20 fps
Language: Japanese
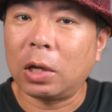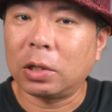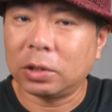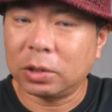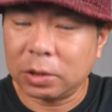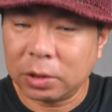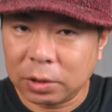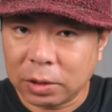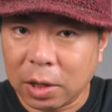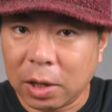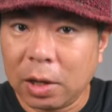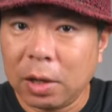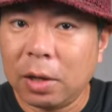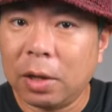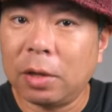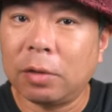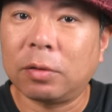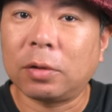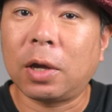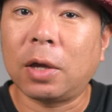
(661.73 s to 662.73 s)
う安心し
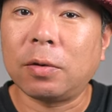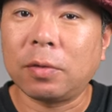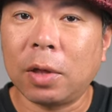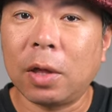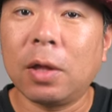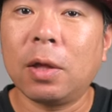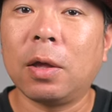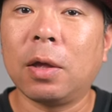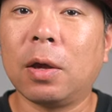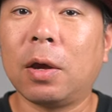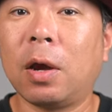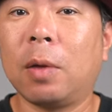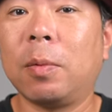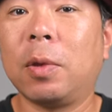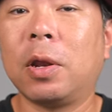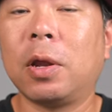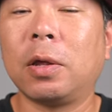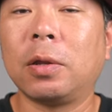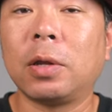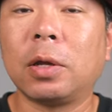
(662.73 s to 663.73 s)
て使えるね、
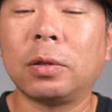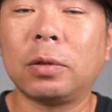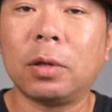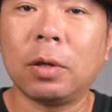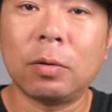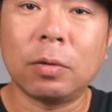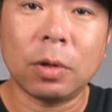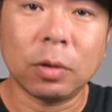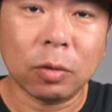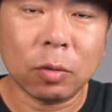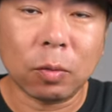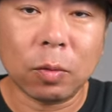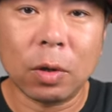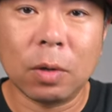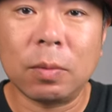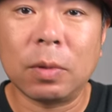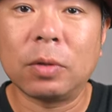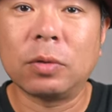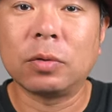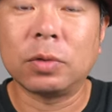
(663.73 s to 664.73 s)
カメラになっているかと
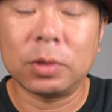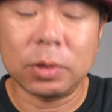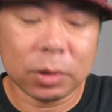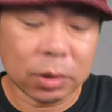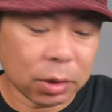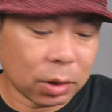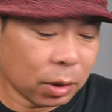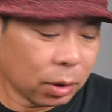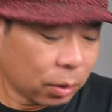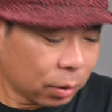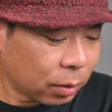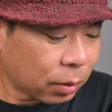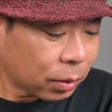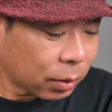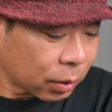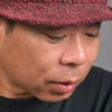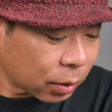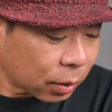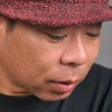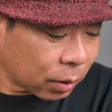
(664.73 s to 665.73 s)
思いますし、
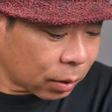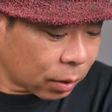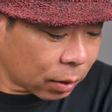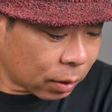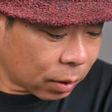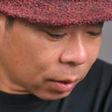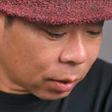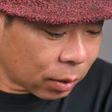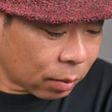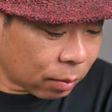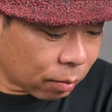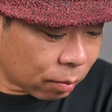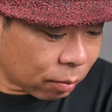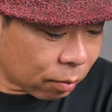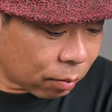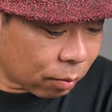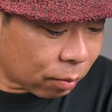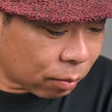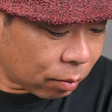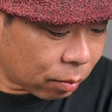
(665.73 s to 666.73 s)
う
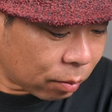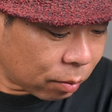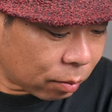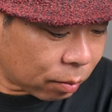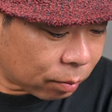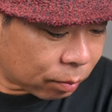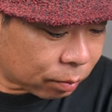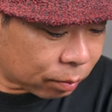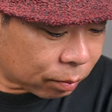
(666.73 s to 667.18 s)
ん。